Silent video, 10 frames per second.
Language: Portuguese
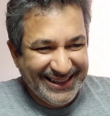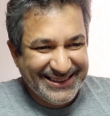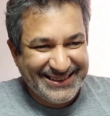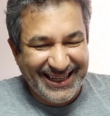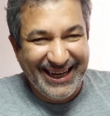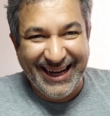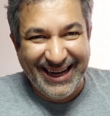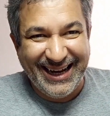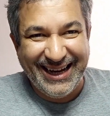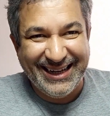
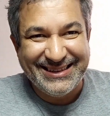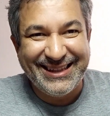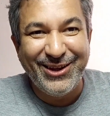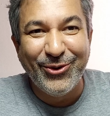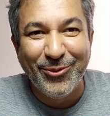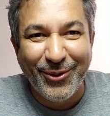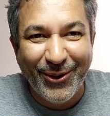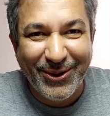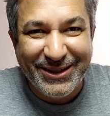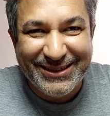Já tem
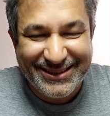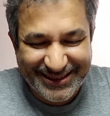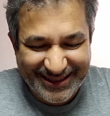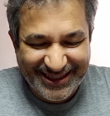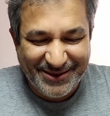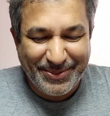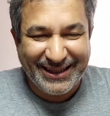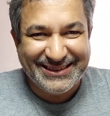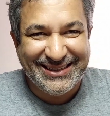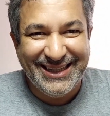rumores em
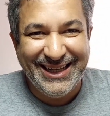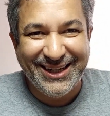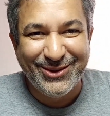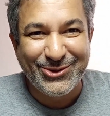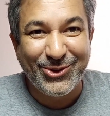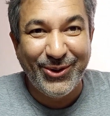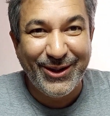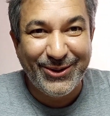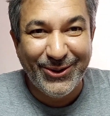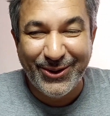Brasília, nos
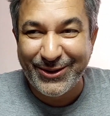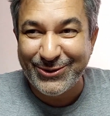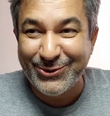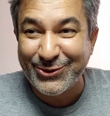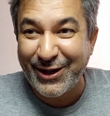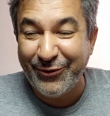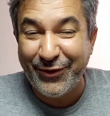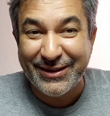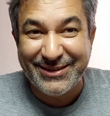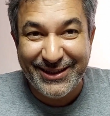corredores, nos
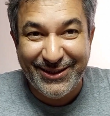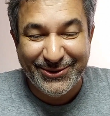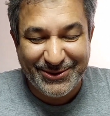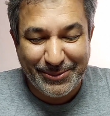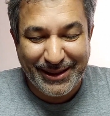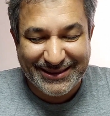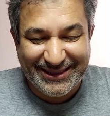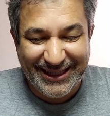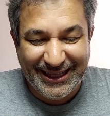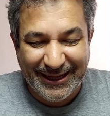cafezinhos de
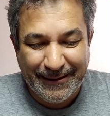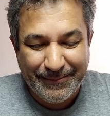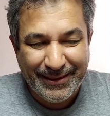Brasília,